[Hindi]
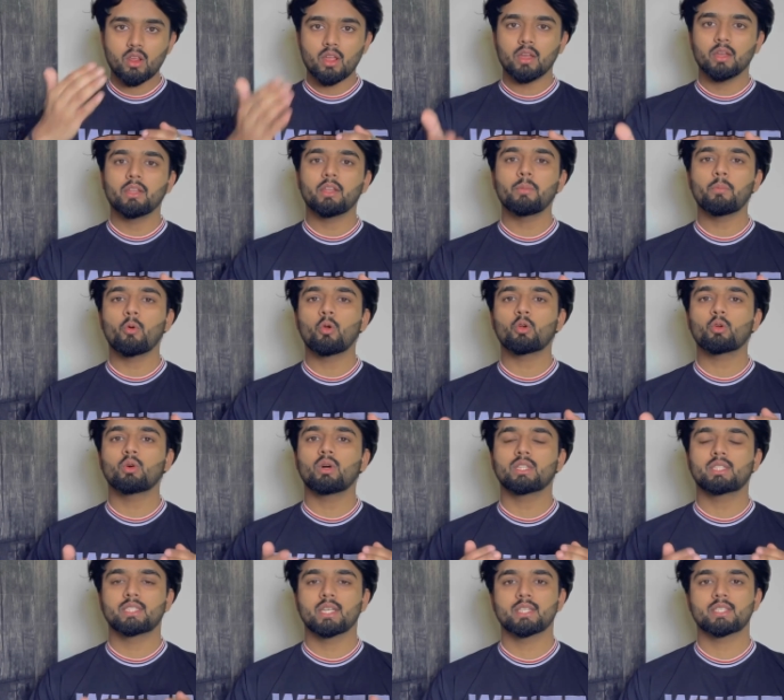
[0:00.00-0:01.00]
रिपोर्ट को
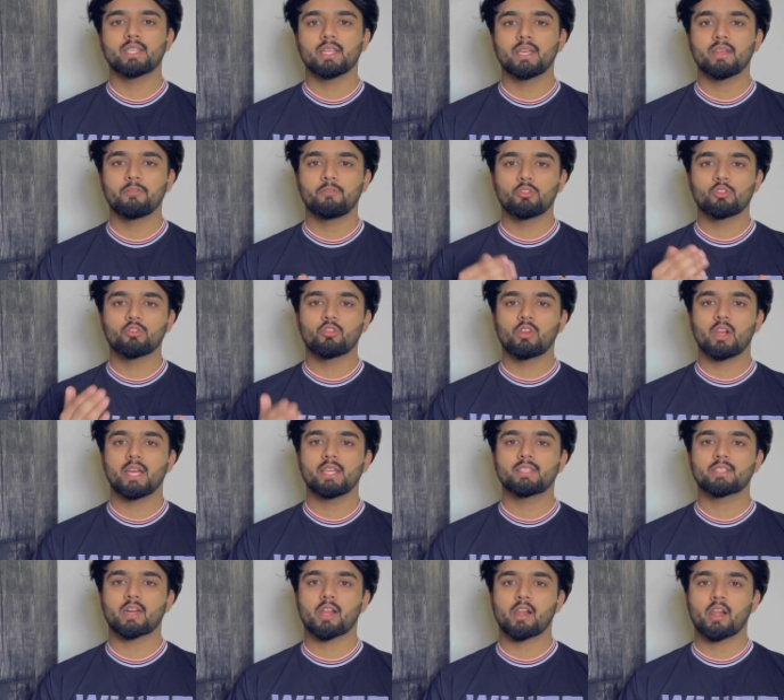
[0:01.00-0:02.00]
अच्छे से
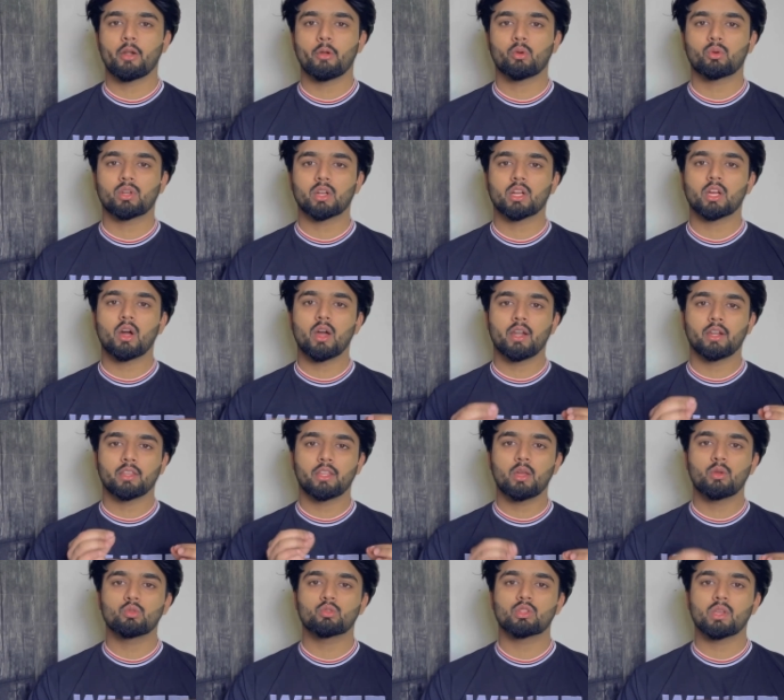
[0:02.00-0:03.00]
विजुअलाइज करना डॉक्टर का एंड
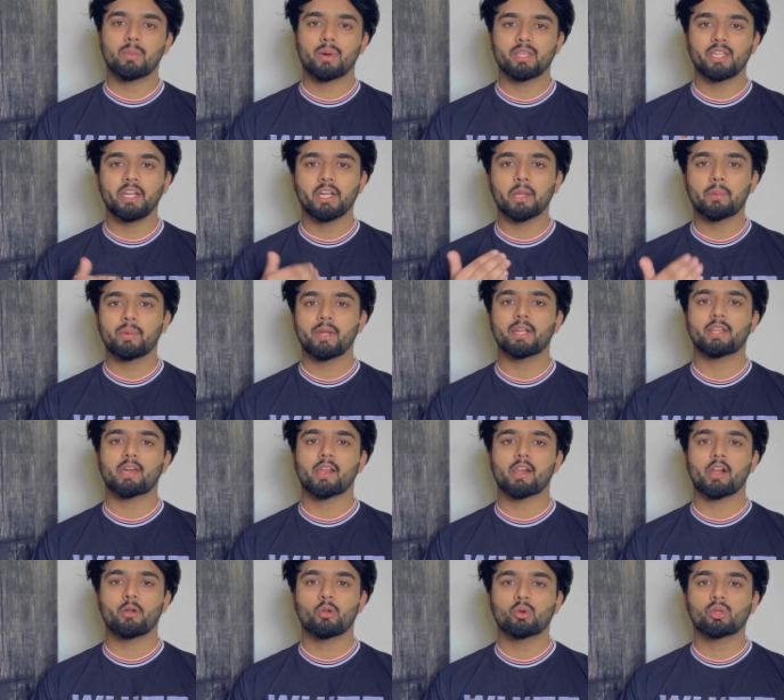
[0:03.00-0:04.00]
देन उसके बाद इंटरप्रेट
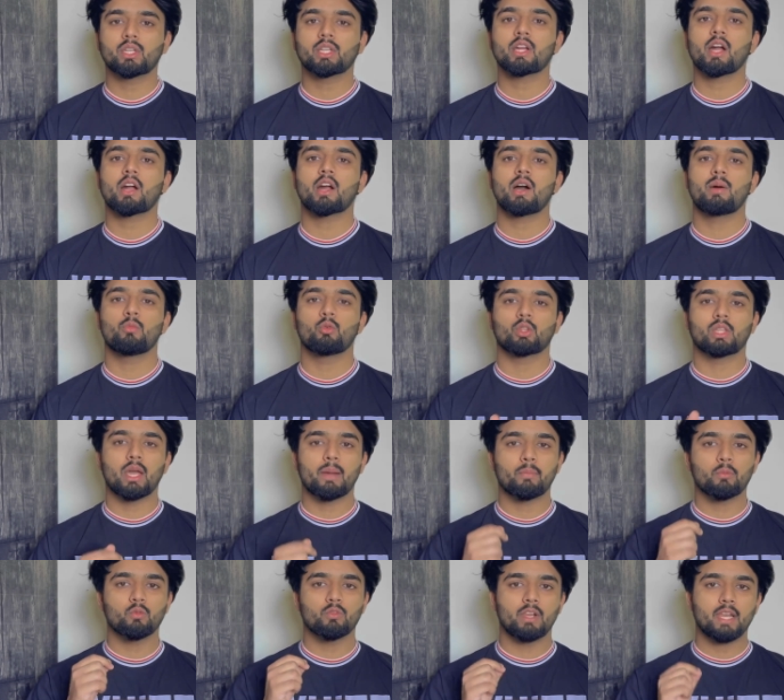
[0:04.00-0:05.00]
करना डॉक्टर का काम होता
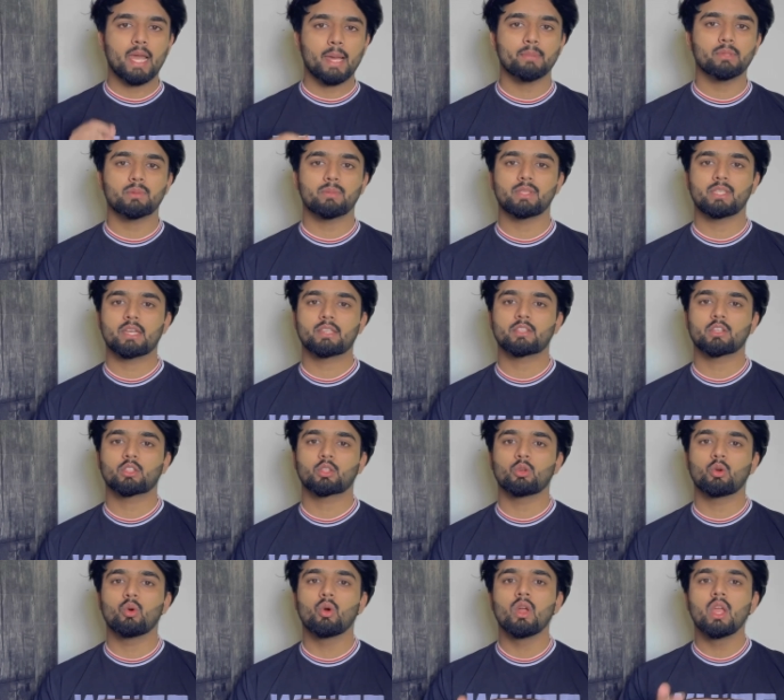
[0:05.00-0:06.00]
है आप लैब्स में जा
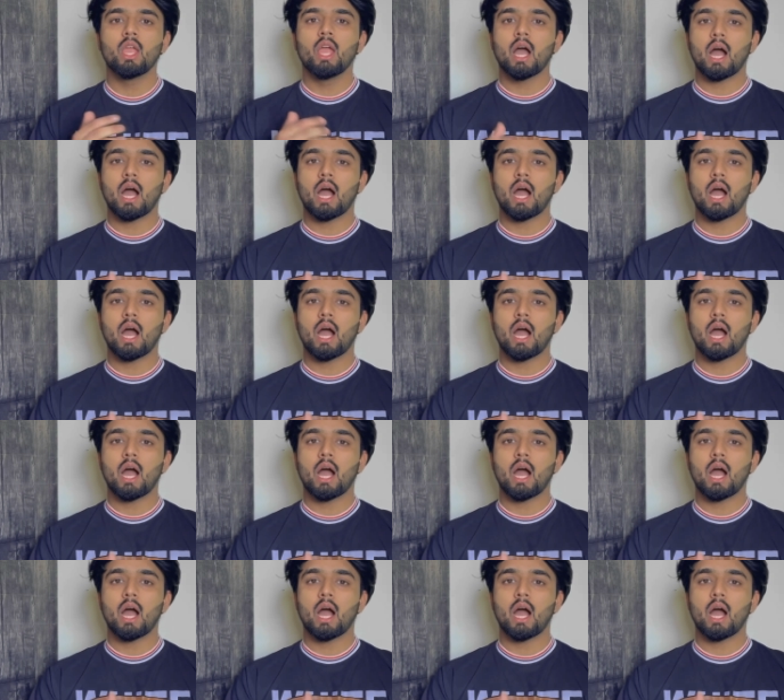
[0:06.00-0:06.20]
सकते हो